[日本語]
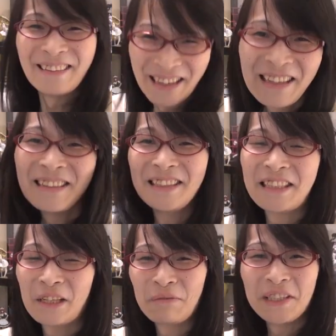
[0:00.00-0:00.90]
ね
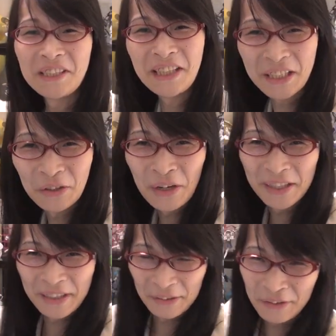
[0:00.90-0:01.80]
自作 PC やってると分
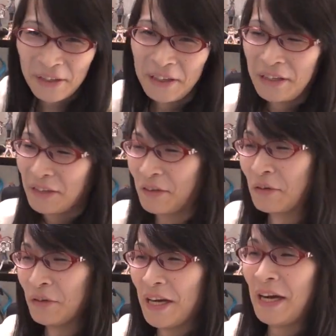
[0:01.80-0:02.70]
かるんだけど
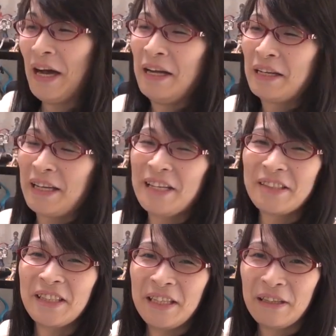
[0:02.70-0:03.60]
こうなんか
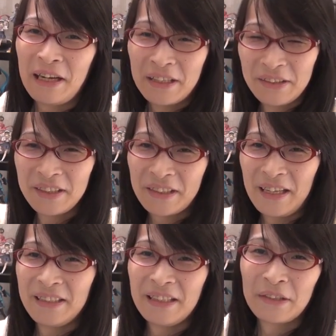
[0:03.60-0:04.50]
ケースにハードディスク
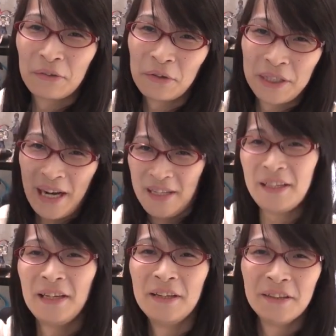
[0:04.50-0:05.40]
入っててそこをガンっ
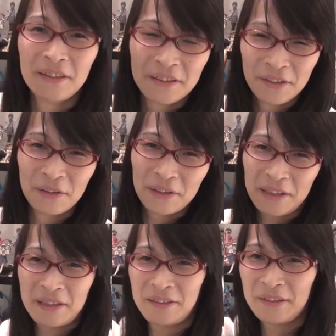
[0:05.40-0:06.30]
て入れると
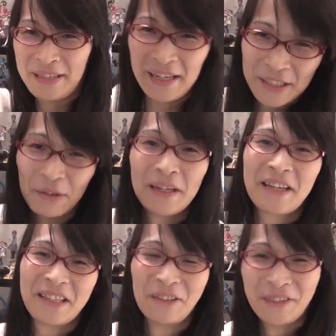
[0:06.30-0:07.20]
ガンって取
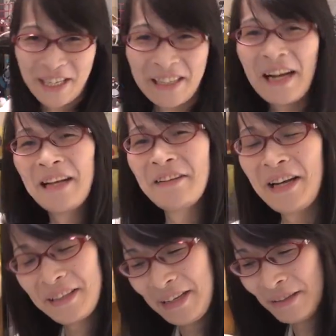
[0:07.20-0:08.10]
り出せるみたいなの
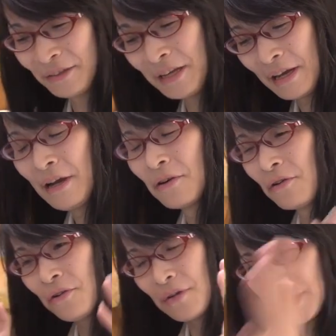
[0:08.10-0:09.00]
があってそれで
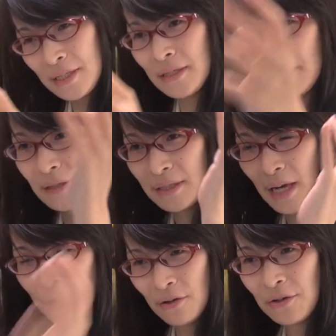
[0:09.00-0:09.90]
OS
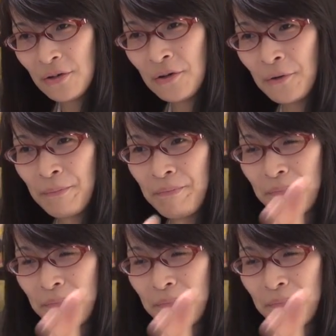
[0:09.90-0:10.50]
作業用